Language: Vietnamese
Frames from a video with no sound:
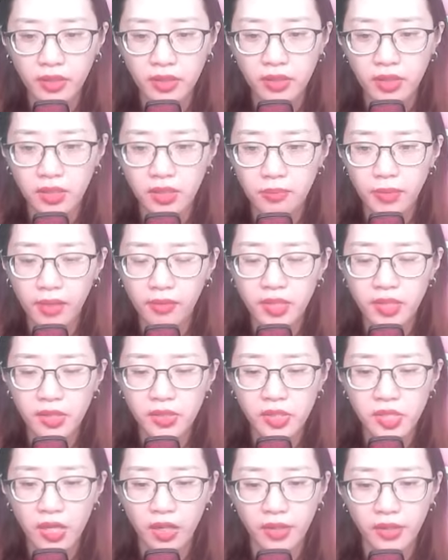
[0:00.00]
ngửa mặt lên
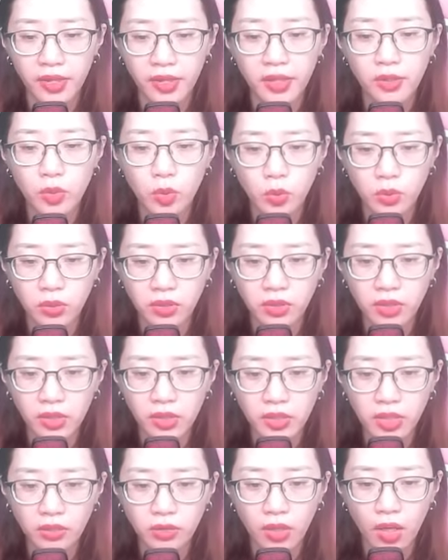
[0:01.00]
trời điên cuồng cười
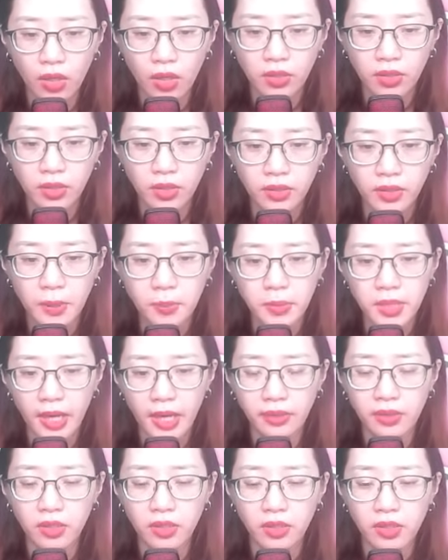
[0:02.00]
rất to, tâm
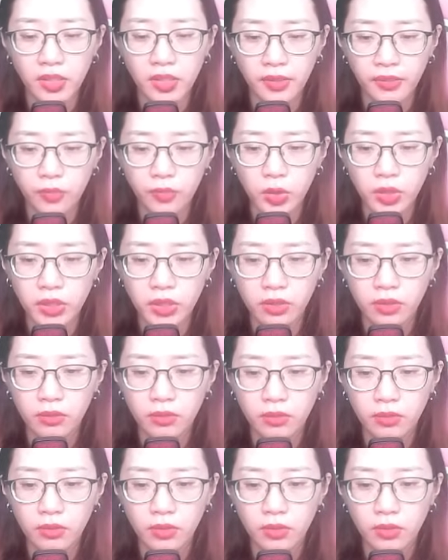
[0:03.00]
trạng cực kỳ vui sướng.